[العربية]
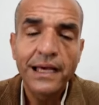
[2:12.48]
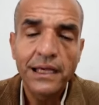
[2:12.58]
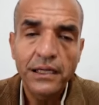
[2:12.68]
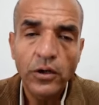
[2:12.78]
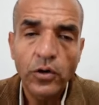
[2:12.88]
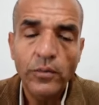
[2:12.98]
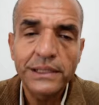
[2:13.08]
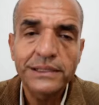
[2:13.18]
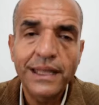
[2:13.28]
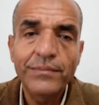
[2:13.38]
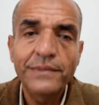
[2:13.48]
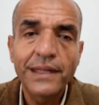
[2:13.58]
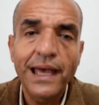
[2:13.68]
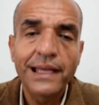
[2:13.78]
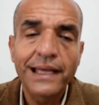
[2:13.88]
الحكومات
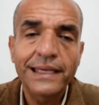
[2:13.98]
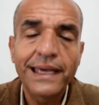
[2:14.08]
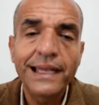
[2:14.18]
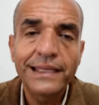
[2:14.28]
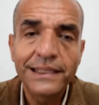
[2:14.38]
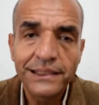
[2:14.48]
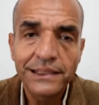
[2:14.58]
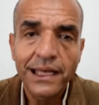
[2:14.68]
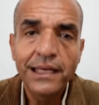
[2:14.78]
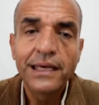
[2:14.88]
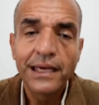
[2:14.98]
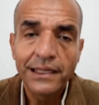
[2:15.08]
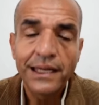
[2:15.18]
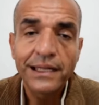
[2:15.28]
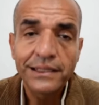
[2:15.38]
تمنع الاجيال الجديده
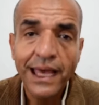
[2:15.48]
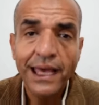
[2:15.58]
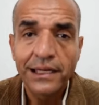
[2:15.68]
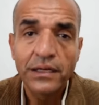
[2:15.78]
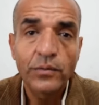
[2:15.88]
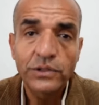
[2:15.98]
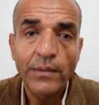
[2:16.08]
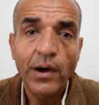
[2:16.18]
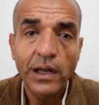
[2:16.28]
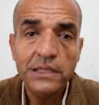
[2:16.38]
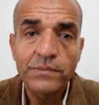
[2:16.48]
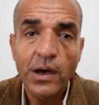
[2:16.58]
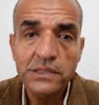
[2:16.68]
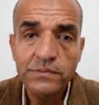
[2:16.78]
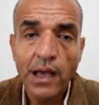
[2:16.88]
انها تدخن ان المجتمع خلاص
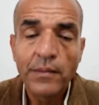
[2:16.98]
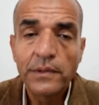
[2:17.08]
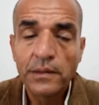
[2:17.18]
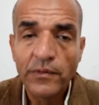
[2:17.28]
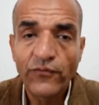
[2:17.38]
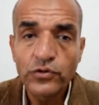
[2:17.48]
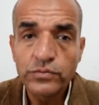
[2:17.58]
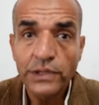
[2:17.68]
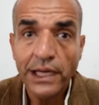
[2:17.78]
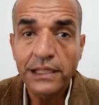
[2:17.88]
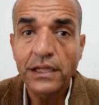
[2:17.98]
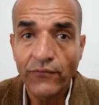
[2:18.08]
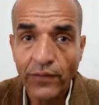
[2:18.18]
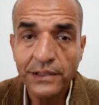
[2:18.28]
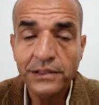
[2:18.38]
بقى اصبح ما فيهوش مدخنين ده
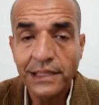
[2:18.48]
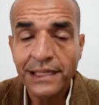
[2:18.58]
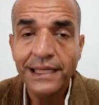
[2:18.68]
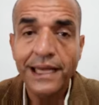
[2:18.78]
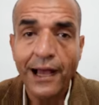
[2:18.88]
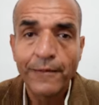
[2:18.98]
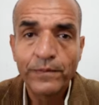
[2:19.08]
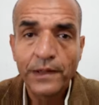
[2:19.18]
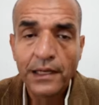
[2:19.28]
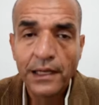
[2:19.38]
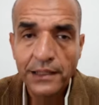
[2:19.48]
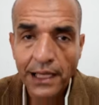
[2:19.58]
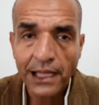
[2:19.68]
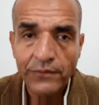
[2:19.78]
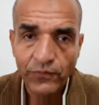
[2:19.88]
فرض انها تنجح
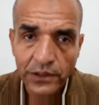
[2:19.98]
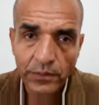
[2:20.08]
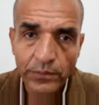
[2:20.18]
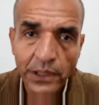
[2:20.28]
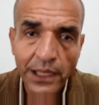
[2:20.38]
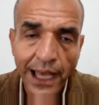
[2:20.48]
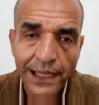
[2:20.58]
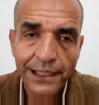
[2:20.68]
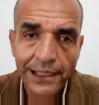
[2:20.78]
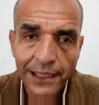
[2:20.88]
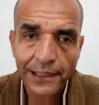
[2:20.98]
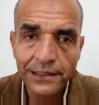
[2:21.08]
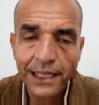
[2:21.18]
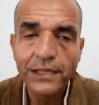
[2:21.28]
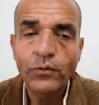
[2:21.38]
نجحت في تطبيق الحل الايه
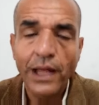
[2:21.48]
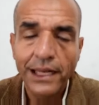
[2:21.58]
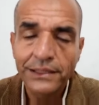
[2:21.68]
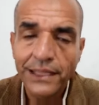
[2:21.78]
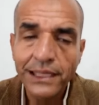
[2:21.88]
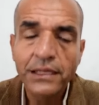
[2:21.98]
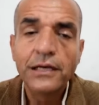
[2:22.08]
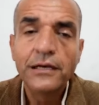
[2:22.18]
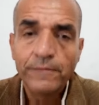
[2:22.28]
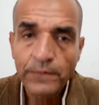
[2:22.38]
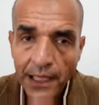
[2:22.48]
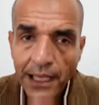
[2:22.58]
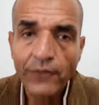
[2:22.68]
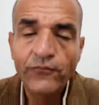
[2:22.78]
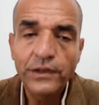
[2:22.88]
الثاني والحل الثاني
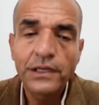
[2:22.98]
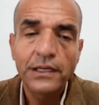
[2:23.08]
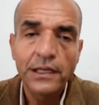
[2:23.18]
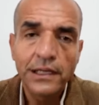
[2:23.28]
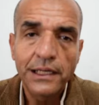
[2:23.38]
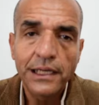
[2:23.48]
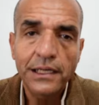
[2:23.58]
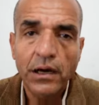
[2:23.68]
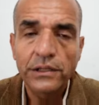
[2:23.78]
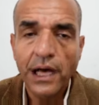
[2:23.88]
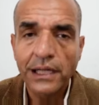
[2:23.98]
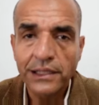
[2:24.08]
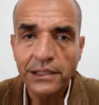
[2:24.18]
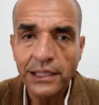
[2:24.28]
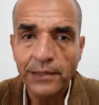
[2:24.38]
نجح في الايه قضاء على
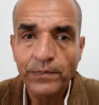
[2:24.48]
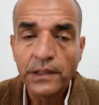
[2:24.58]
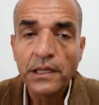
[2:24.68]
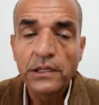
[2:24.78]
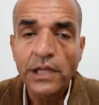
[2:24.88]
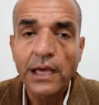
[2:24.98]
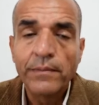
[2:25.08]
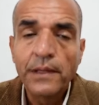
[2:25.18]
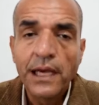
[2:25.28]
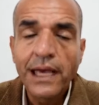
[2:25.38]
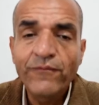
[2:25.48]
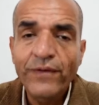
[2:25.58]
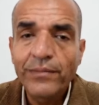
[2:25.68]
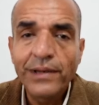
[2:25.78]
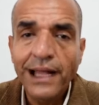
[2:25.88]
التدخين طيب ايه
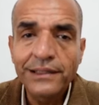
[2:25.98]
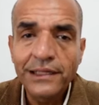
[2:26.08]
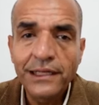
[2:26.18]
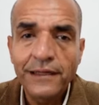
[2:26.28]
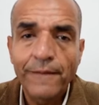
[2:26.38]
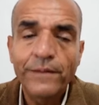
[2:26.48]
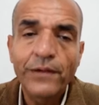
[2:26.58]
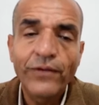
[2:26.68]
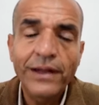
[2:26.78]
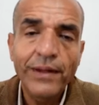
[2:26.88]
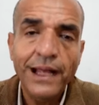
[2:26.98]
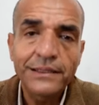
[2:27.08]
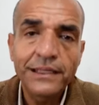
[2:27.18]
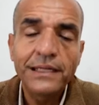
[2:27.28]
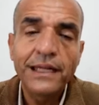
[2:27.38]
الفرق بين الحالتين هنا الفرق بين
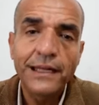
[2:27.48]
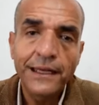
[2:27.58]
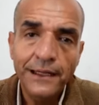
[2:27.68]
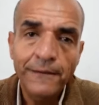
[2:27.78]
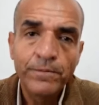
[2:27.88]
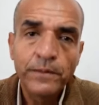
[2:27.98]
الحالتين ان انا هنا